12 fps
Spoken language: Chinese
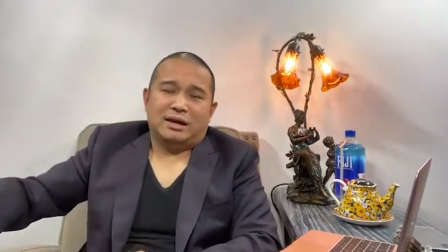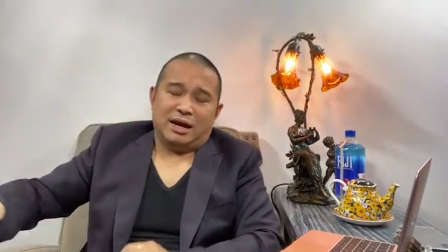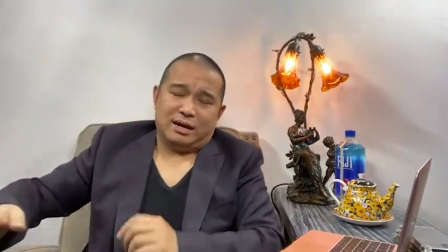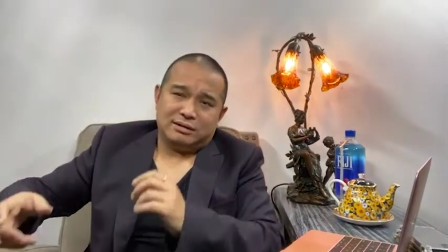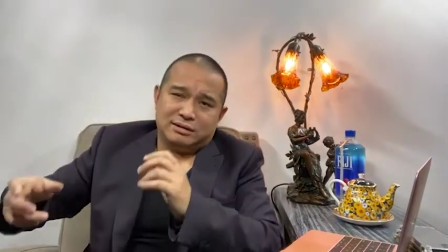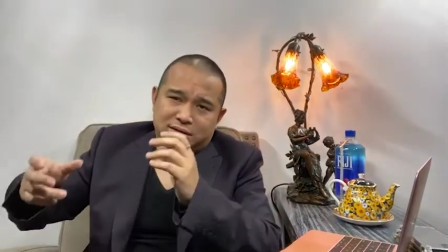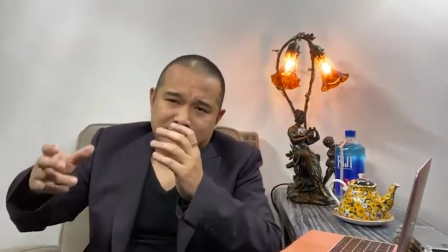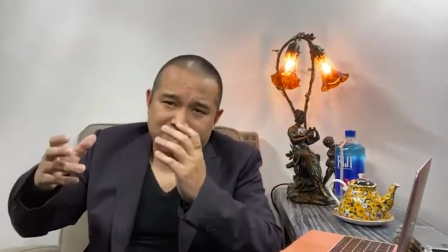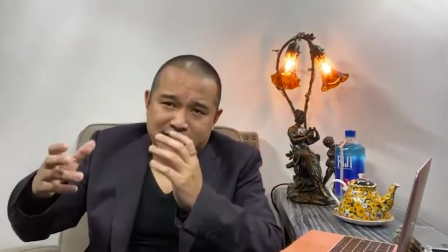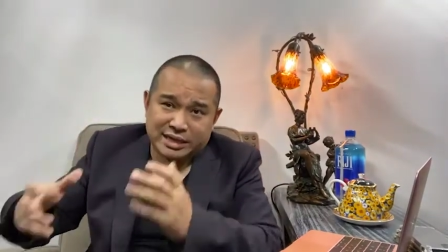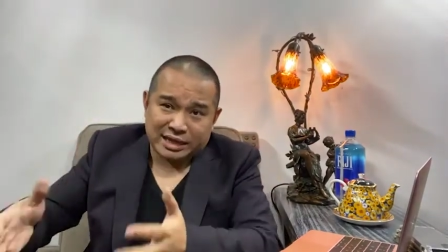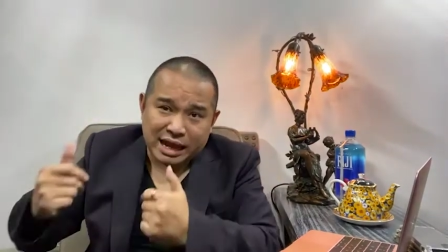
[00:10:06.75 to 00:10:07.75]
啊，
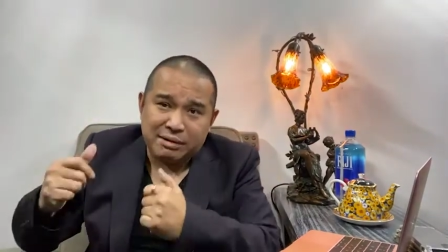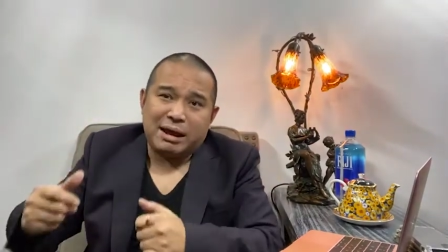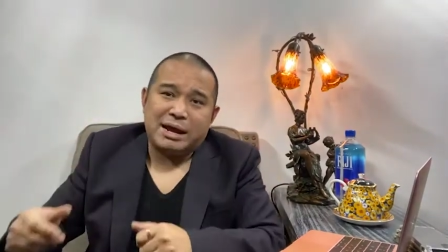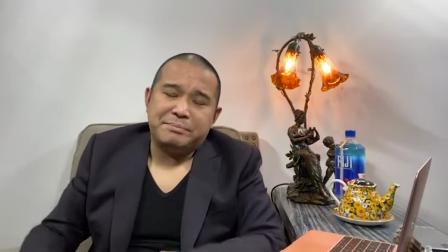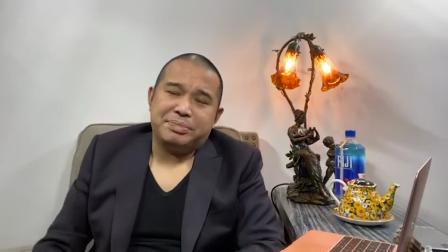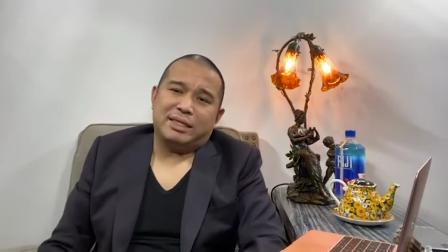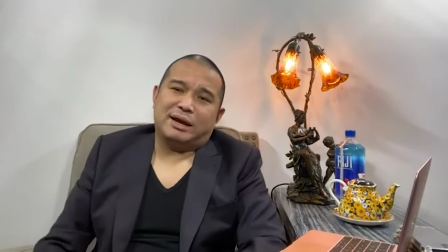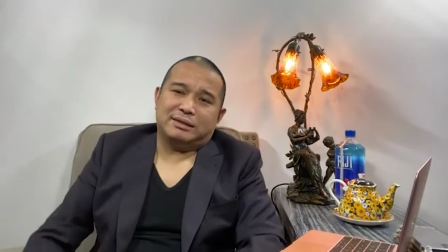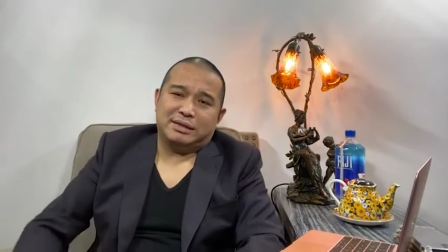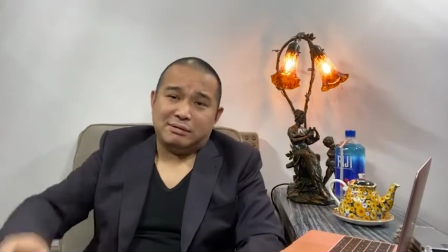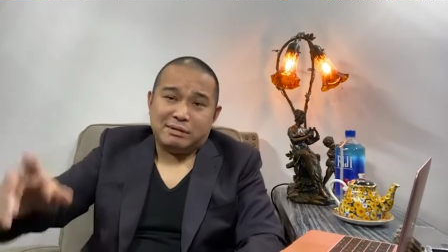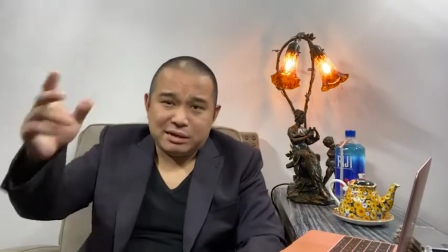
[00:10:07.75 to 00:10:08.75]
点完啊
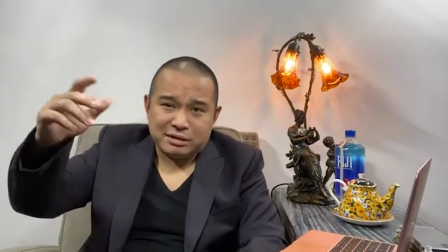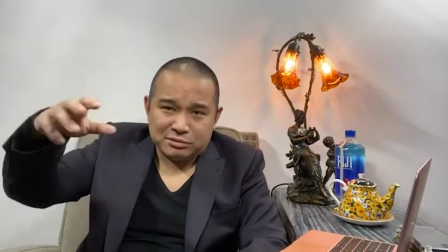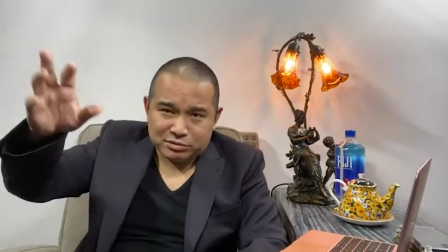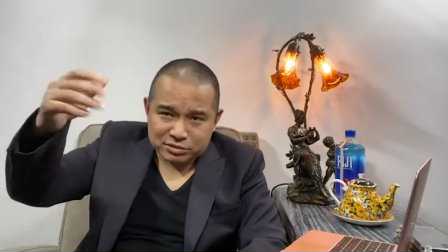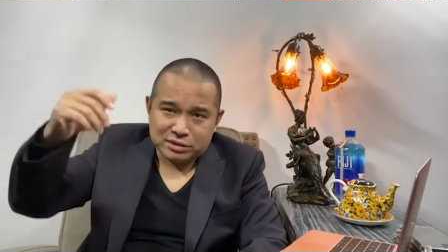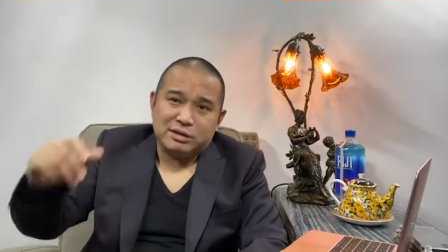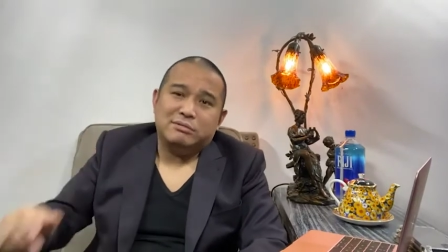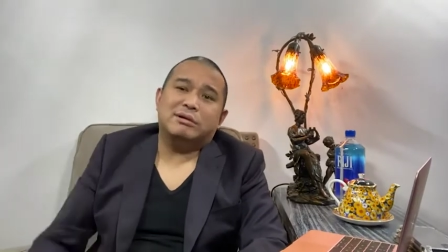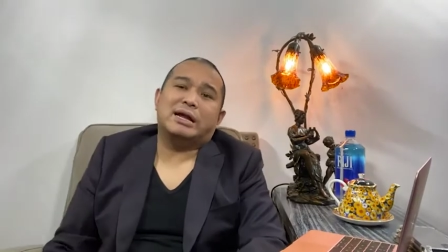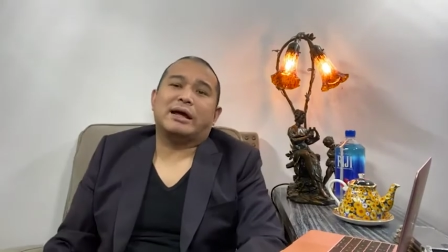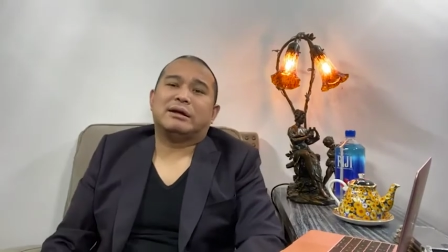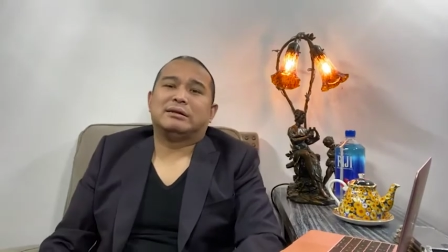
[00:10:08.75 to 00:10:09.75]
点完以后我说你过
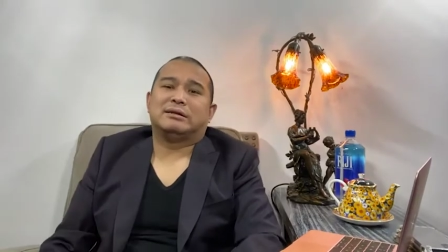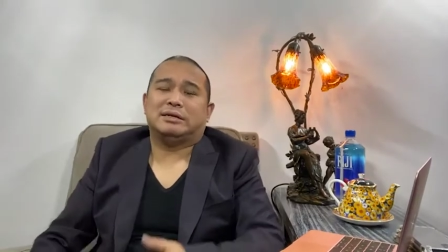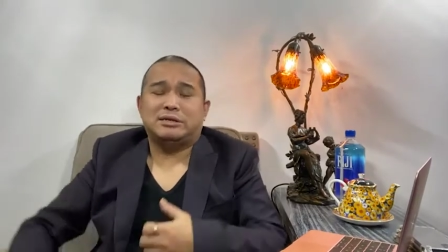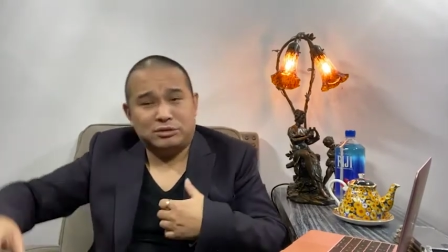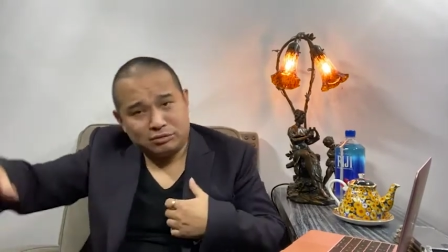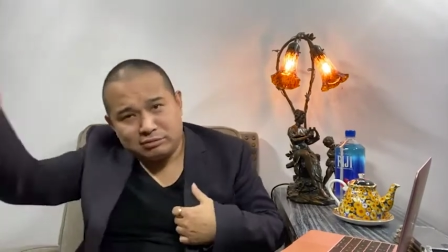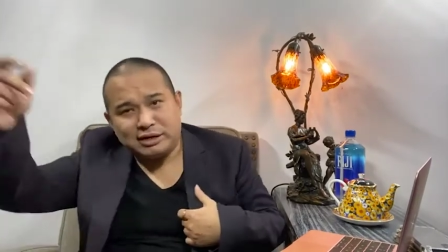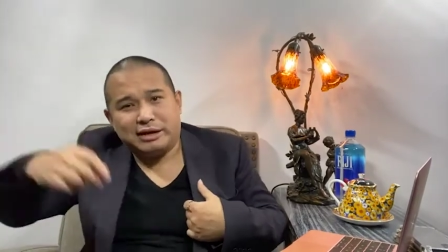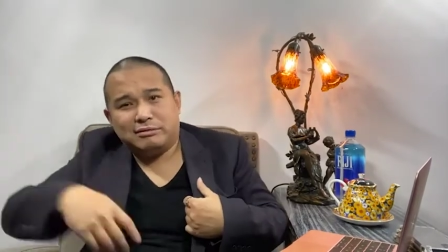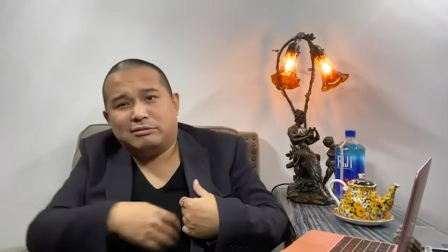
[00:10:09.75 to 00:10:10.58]
来你过来，